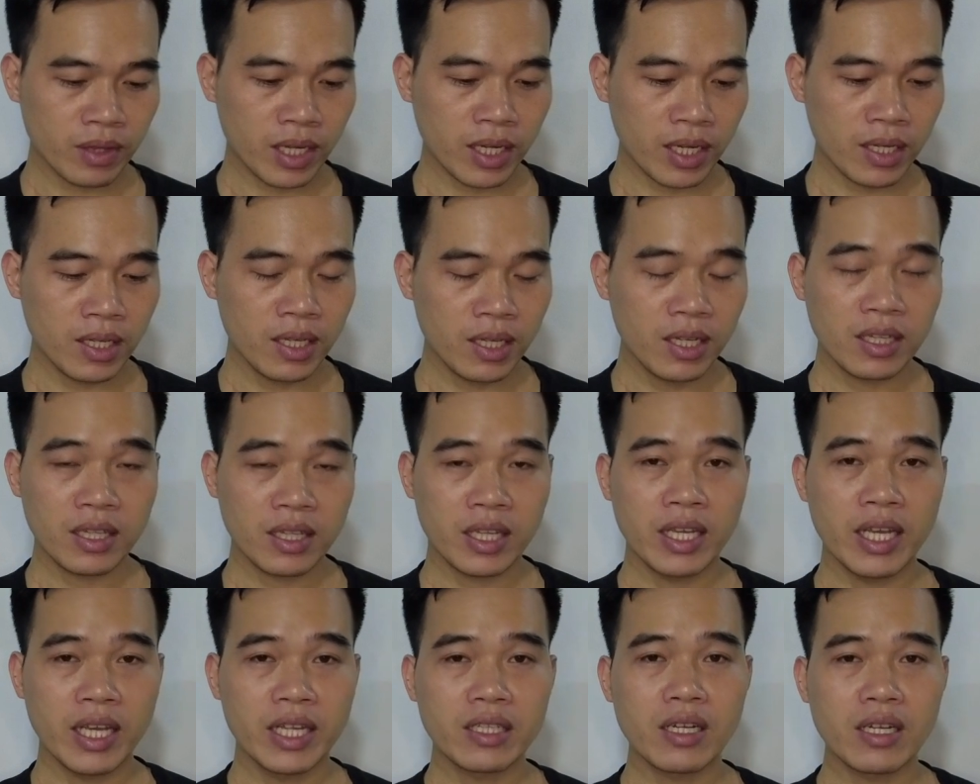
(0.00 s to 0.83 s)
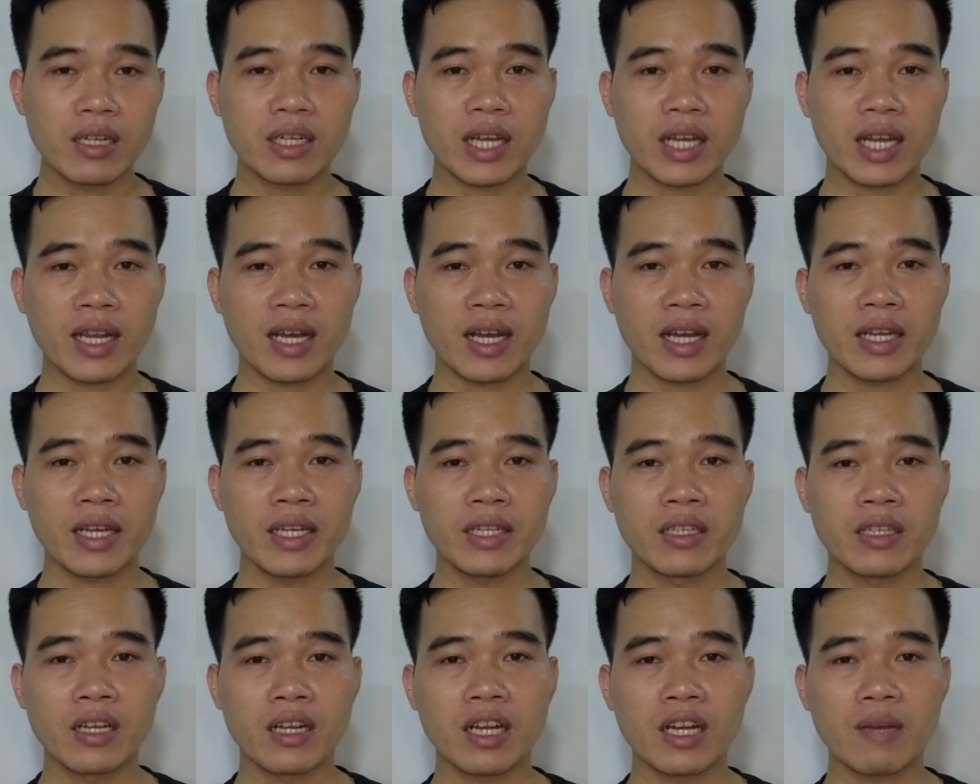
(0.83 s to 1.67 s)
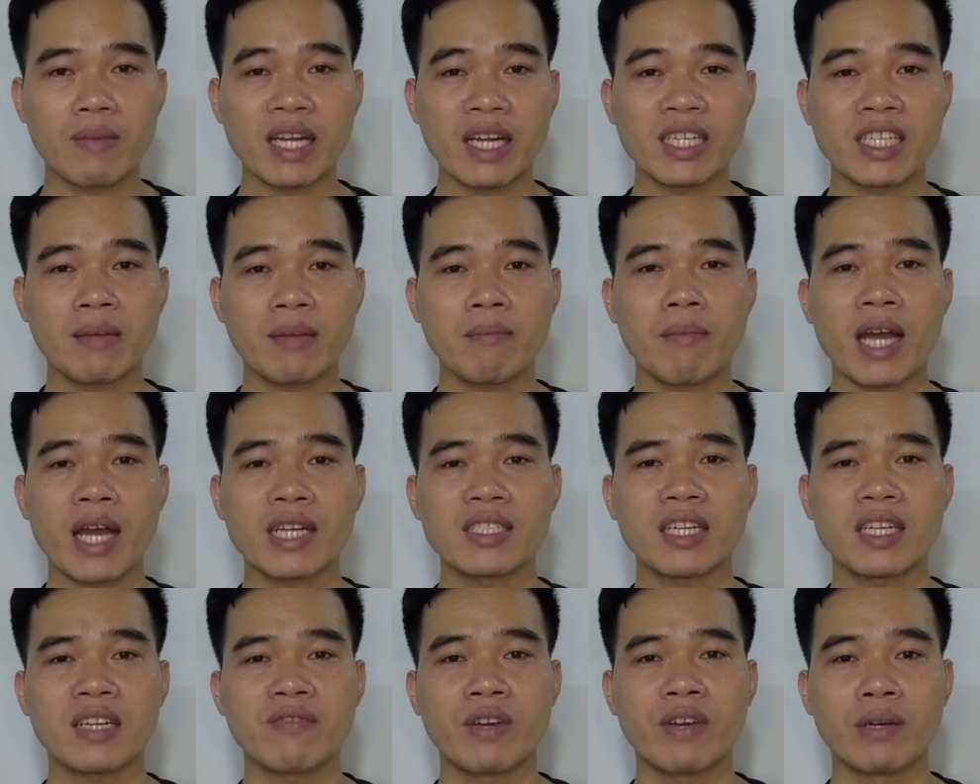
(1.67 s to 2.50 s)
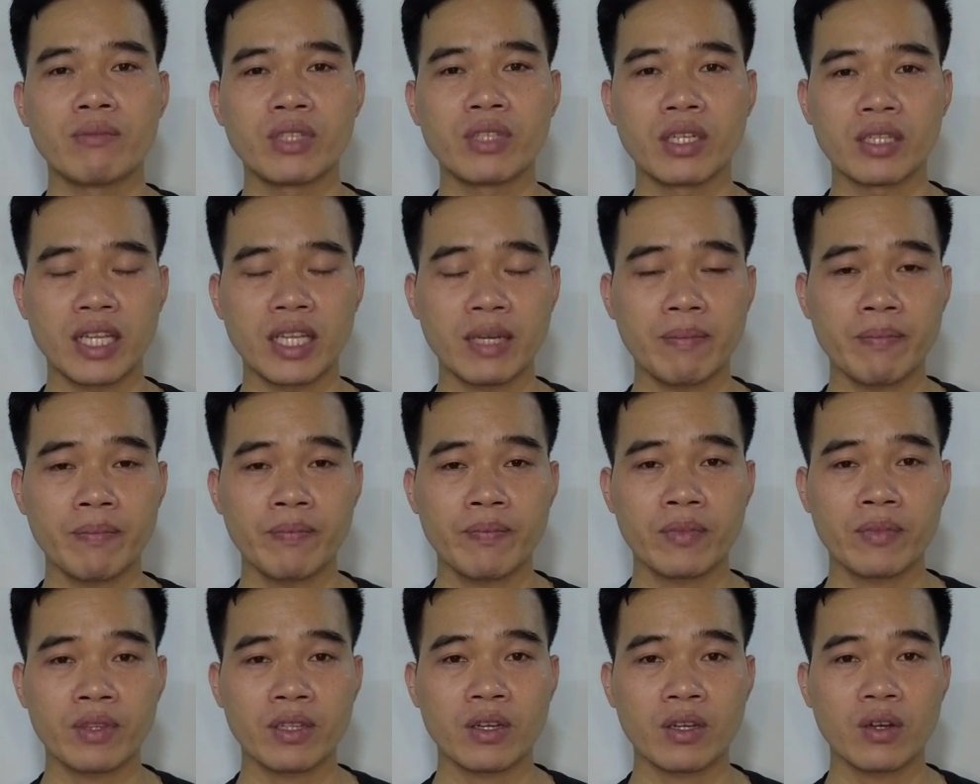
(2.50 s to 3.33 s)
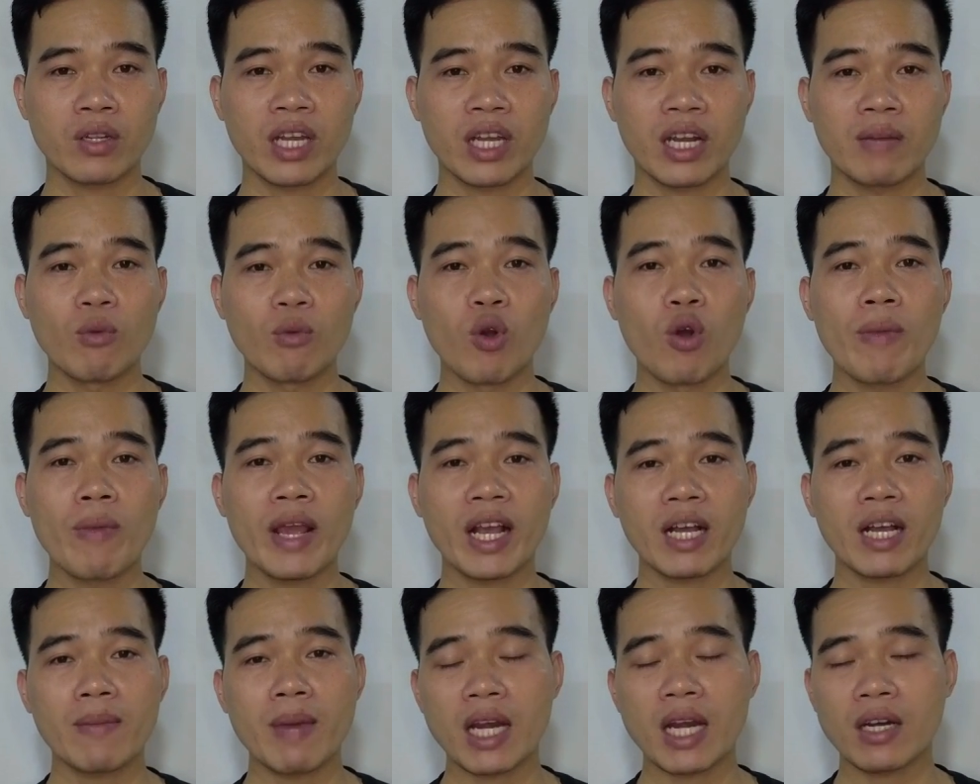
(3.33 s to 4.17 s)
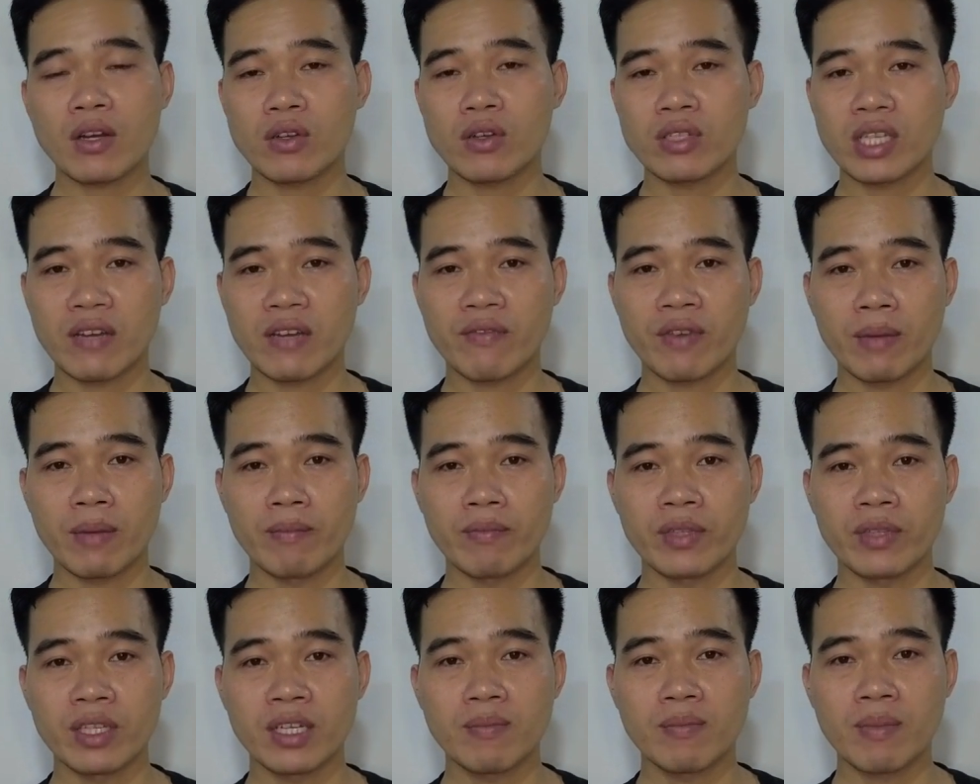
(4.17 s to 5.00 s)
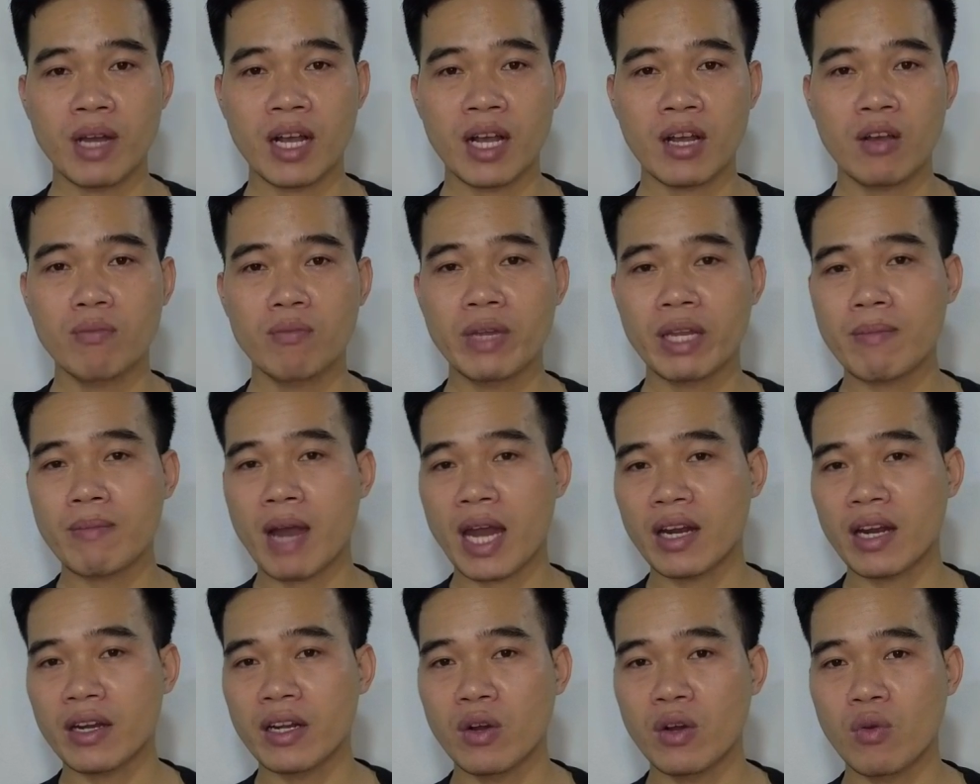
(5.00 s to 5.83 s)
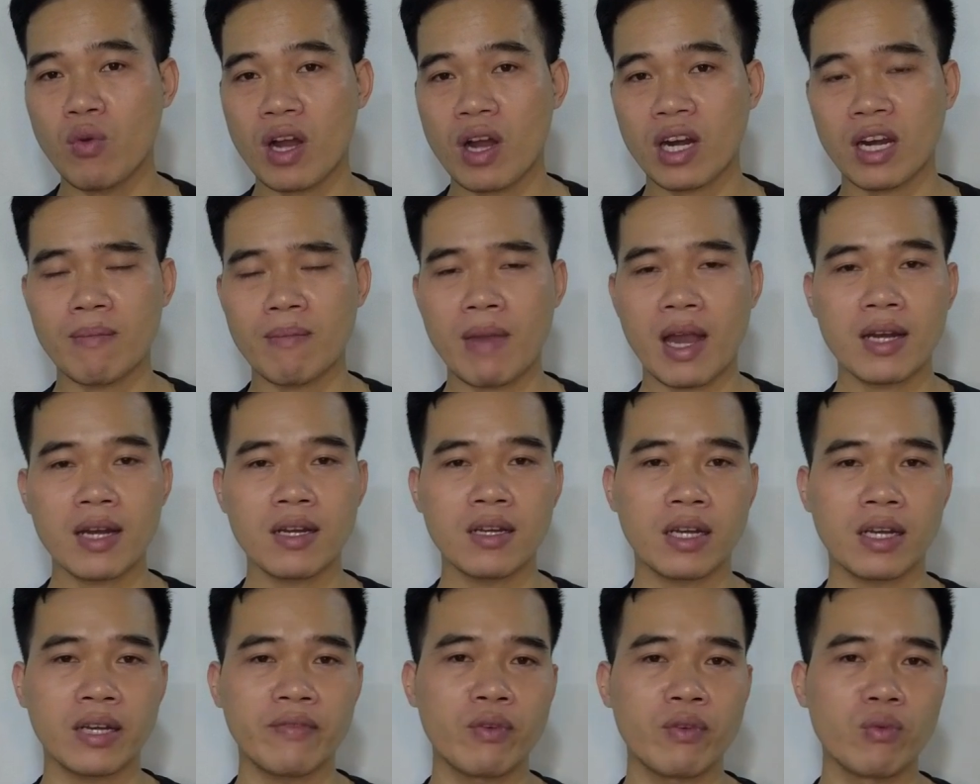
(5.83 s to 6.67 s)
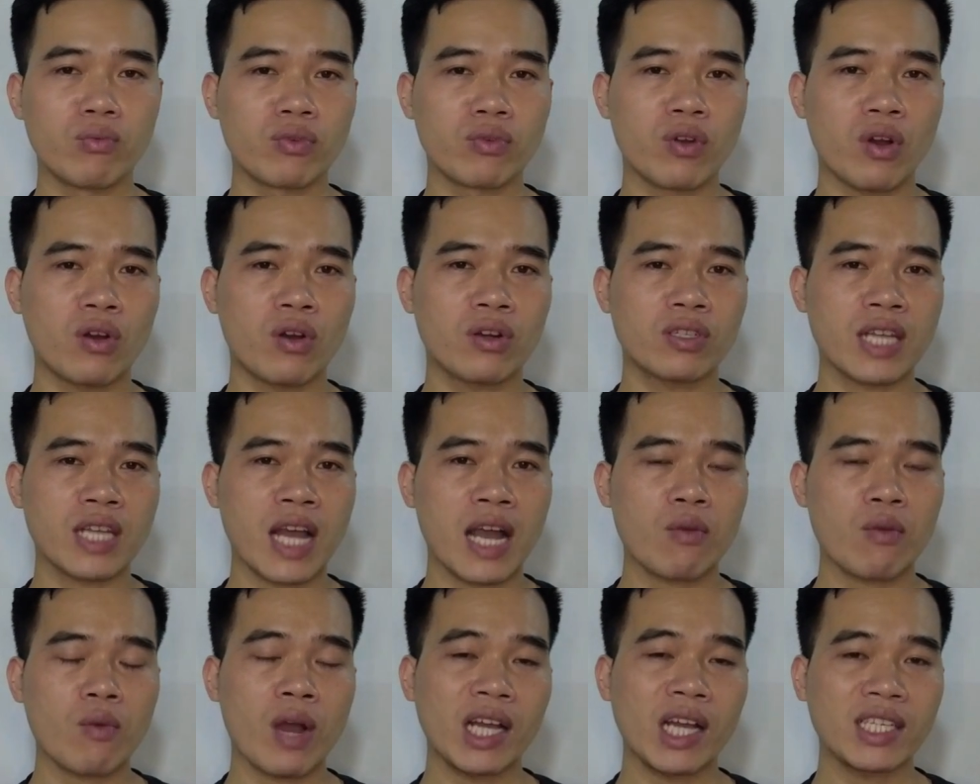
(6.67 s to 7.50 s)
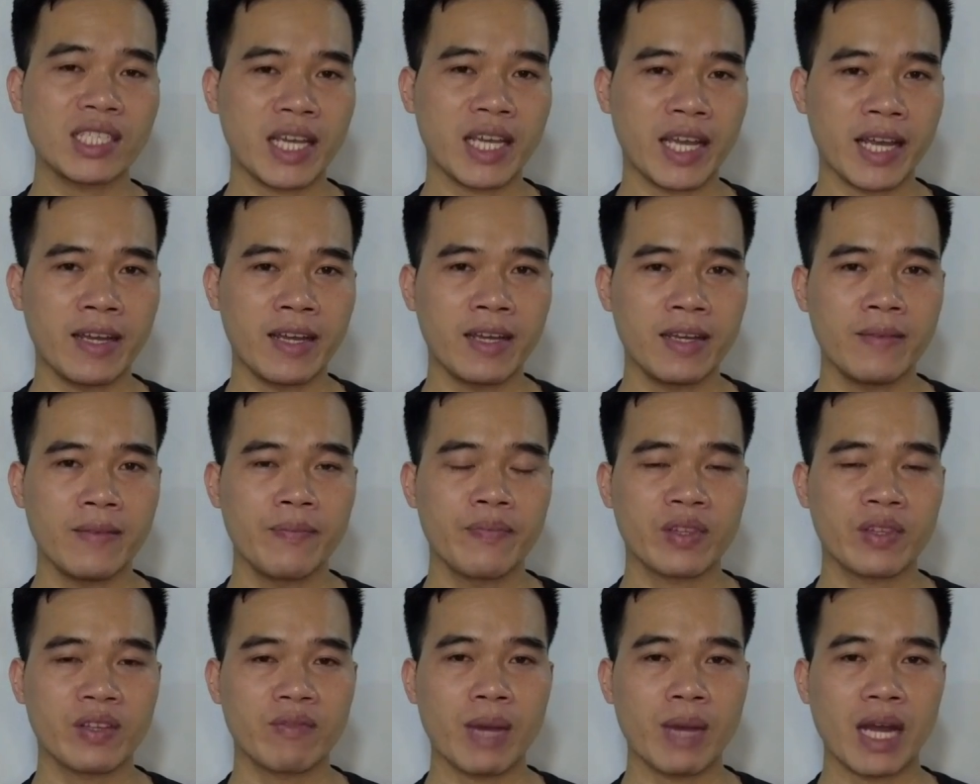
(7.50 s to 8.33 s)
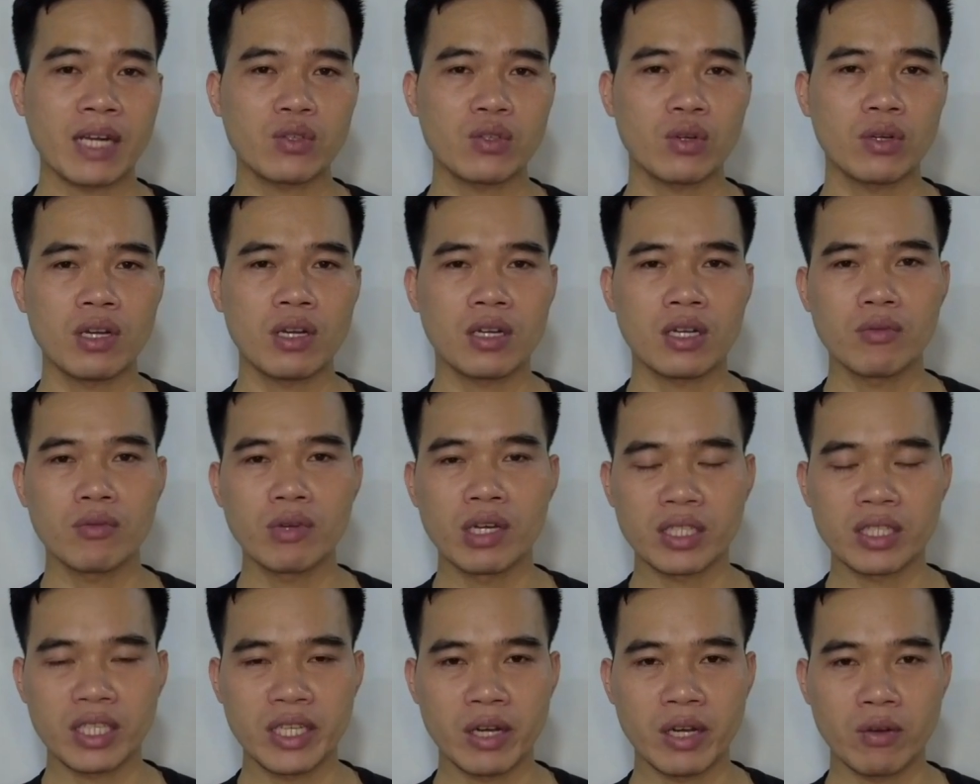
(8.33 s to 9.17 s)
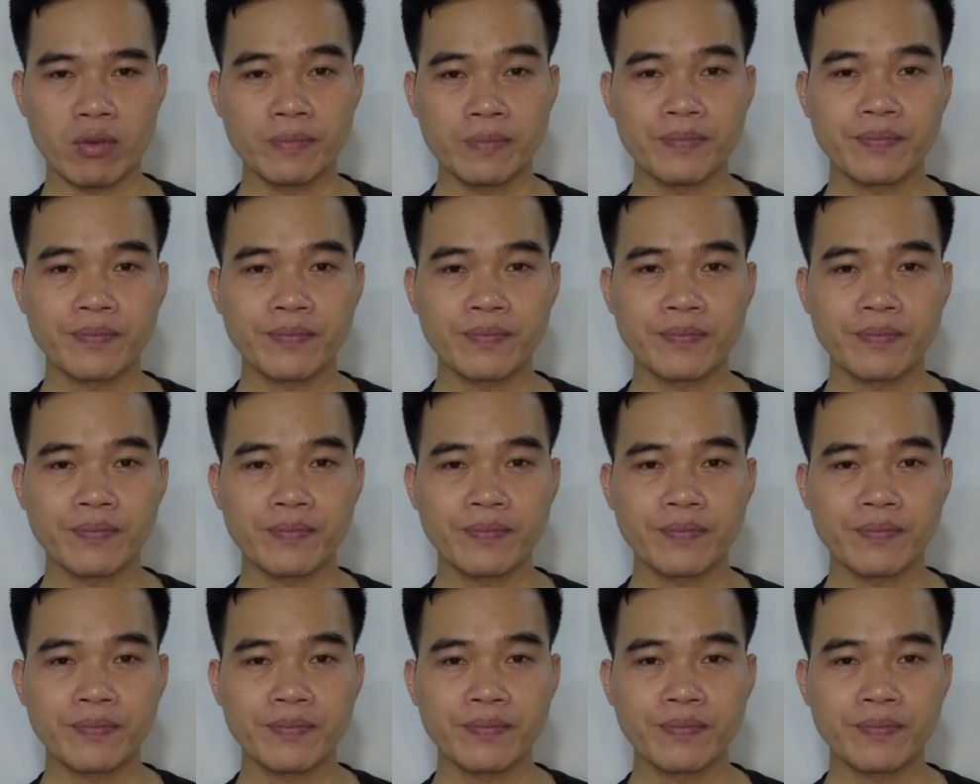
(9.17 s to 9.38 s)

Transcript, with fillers: đó thì hình thức này là cái hình thức các bạn sẽ bán sản phẩm trực tiếp có thể là bố mẹ các bạn có sản phẩm nhưng mà không biết bán ở đâu hoặc là bán ở cái vùng đó giá quá rẻ bán số lượng không được nhiều